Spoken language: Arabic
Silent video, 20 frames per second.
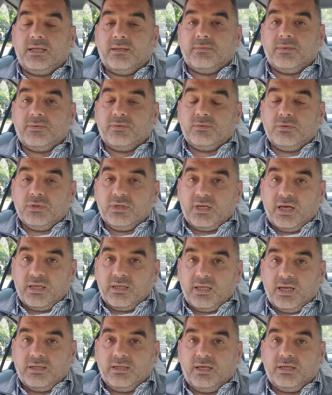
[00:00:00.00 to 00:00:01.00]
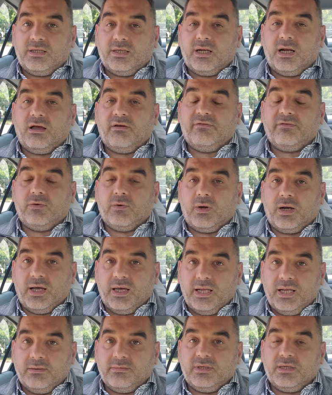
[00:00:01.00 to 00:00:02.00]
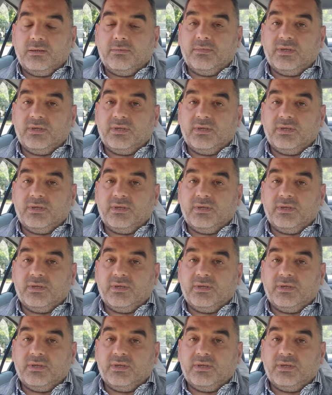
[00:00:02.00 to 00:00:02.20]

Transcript: لما بيكون جايد لاين احترافي وعالمي